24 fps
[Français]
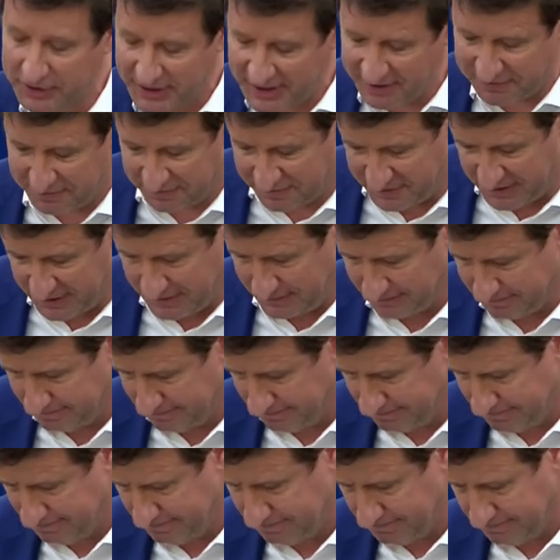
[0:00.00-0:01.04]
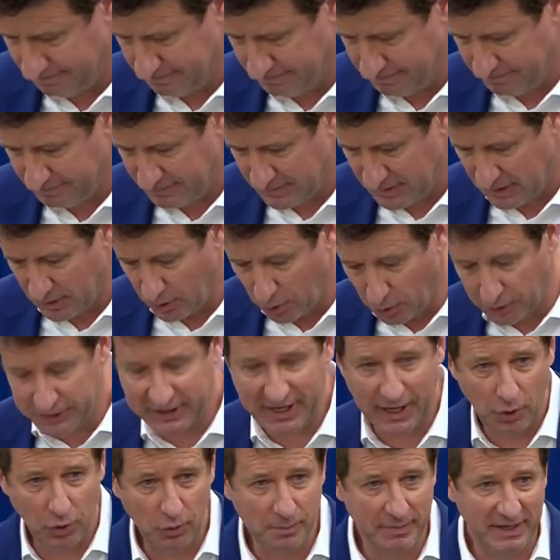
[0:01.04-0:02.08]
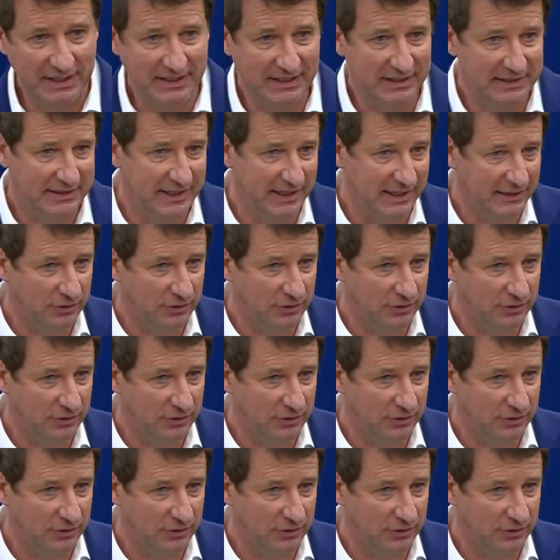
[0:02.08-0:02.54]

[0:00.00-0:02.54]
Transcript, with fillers: défi auquel l'humanité